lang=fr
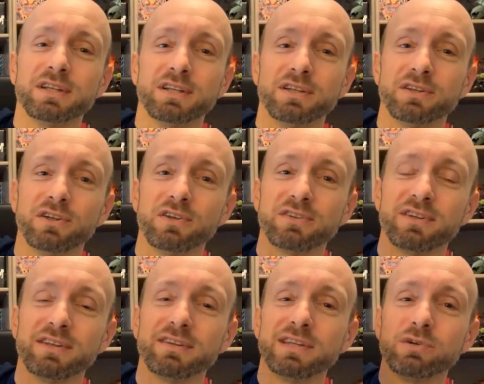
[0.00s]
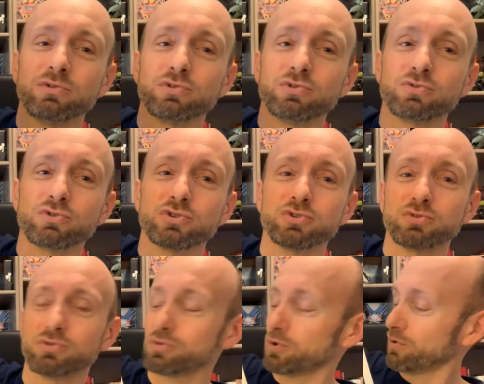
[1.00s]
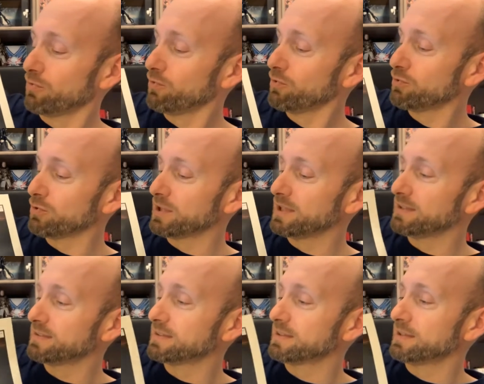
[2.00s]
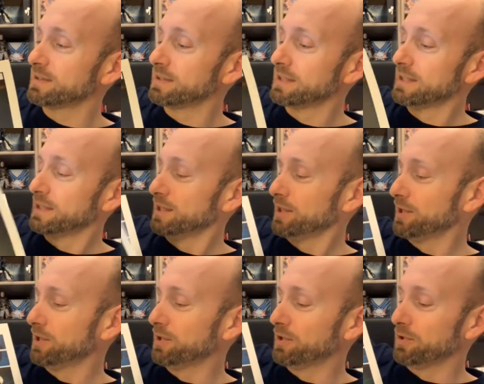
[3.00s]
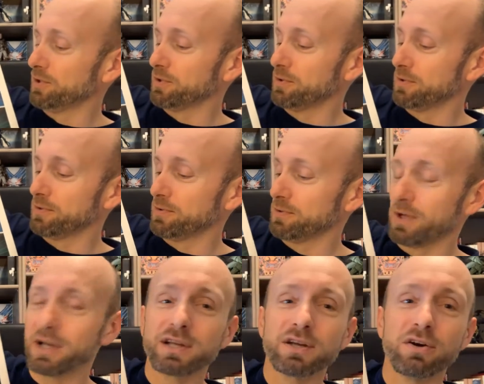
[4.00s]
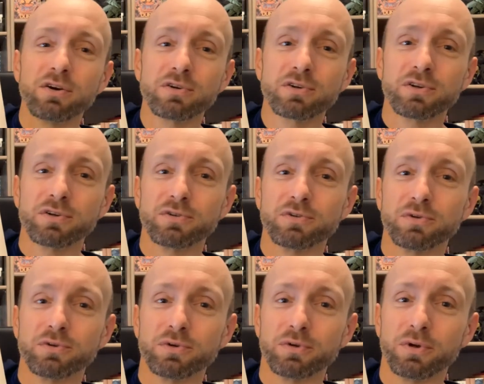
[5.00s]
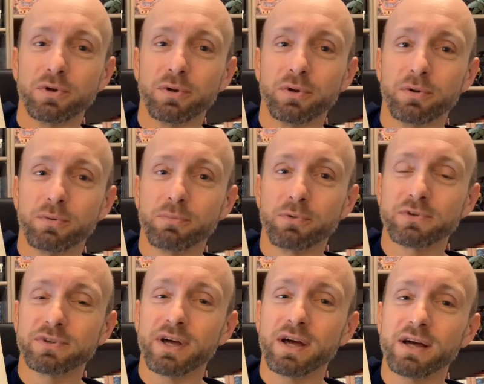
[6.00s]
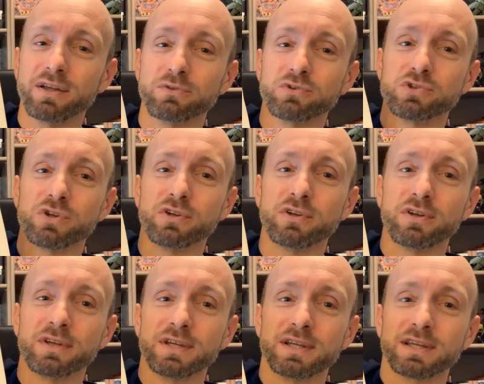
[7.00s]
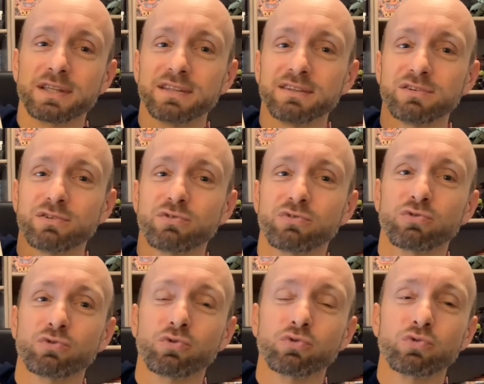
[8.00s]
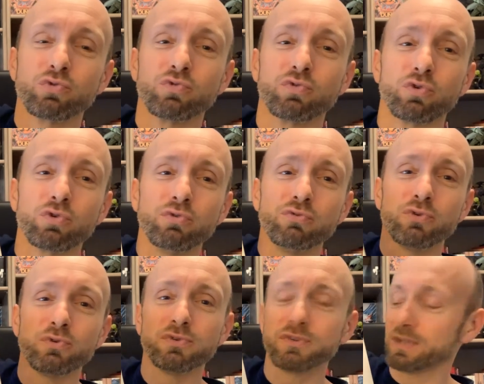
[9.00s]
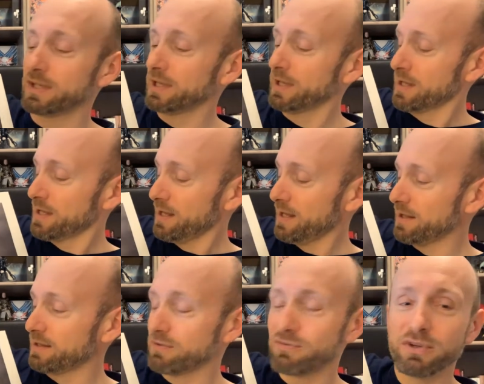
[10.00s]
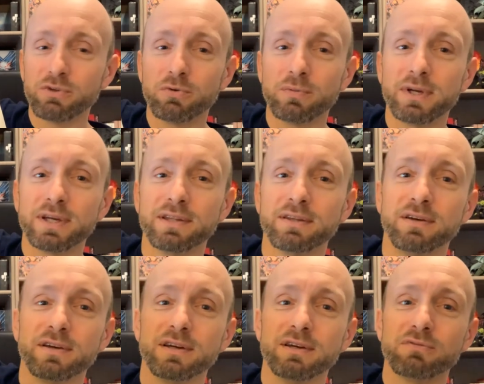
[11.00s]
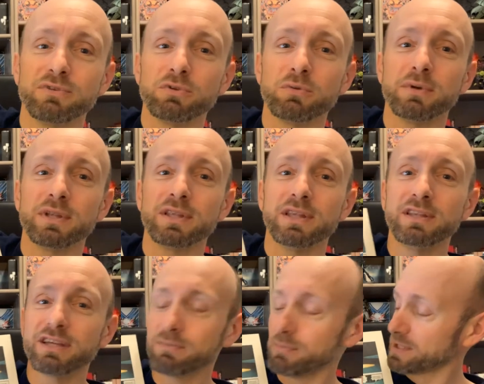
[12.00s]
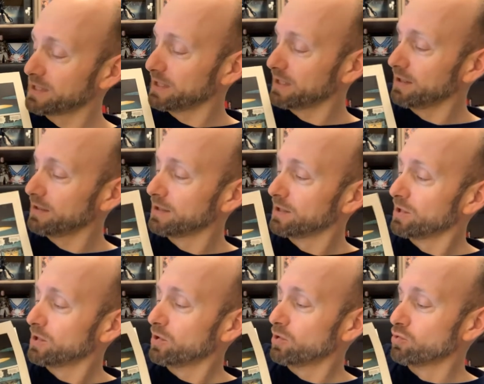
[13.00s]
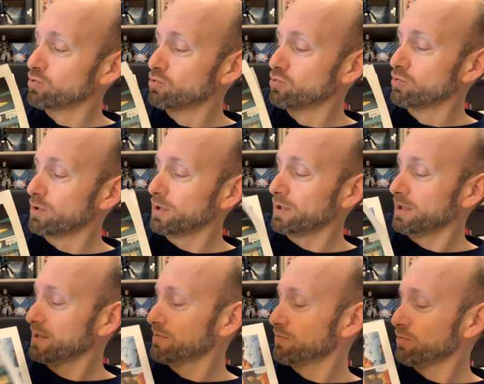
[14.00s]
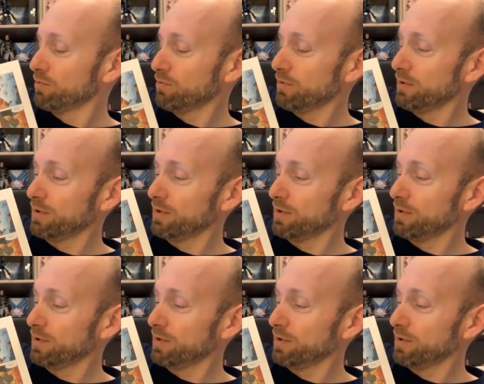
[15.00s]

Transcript: dans un néo-Tokyo euh, futuriste, euh, un gang de euh, motards, de jeunes qui se retrouvent confrontés à des phénomènes, un phénomène inexpliqué, où ils vont